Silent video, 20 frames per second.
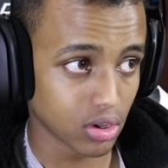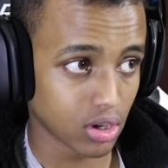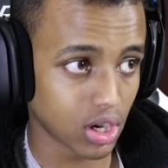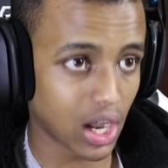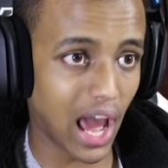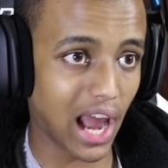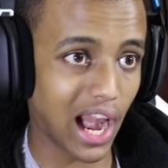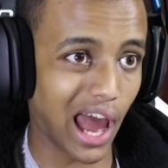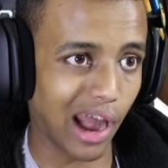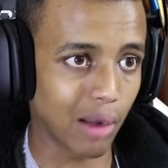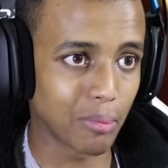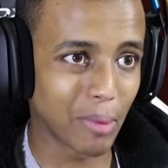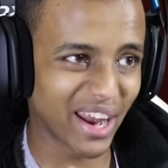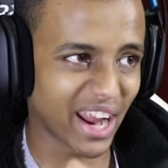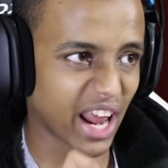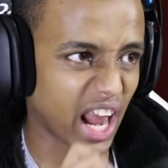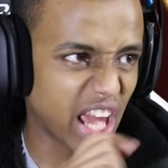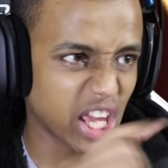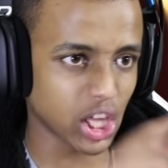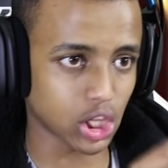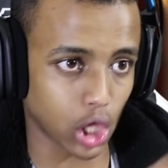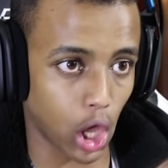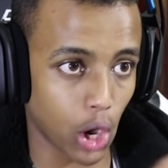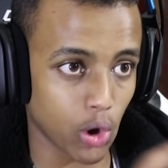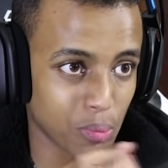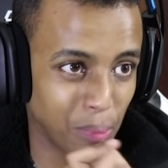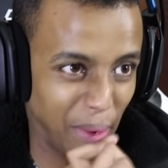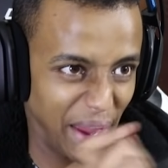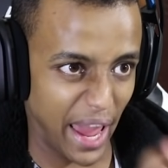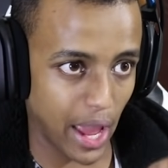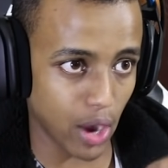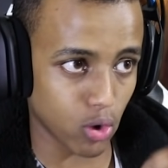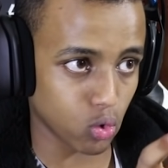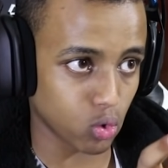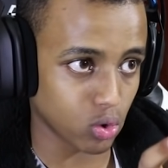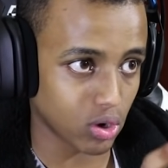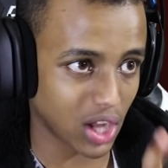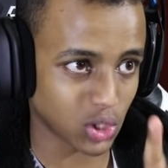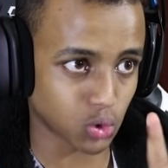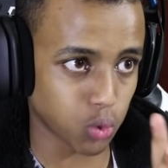لا لا هالمره راح يطعنوا بعينه
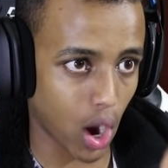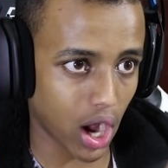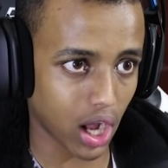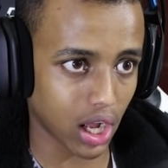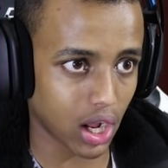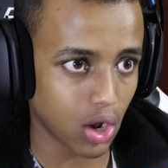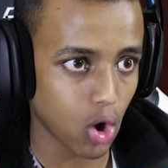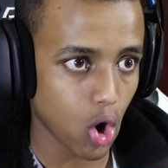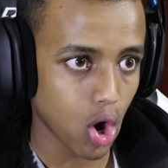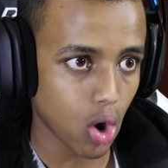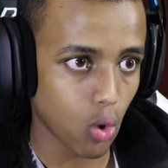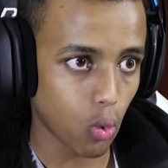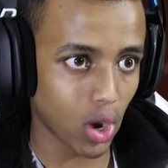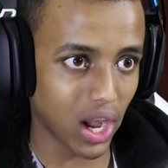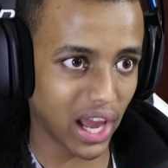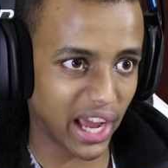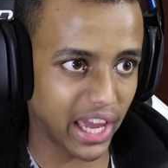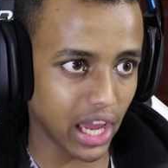اتوقع ولا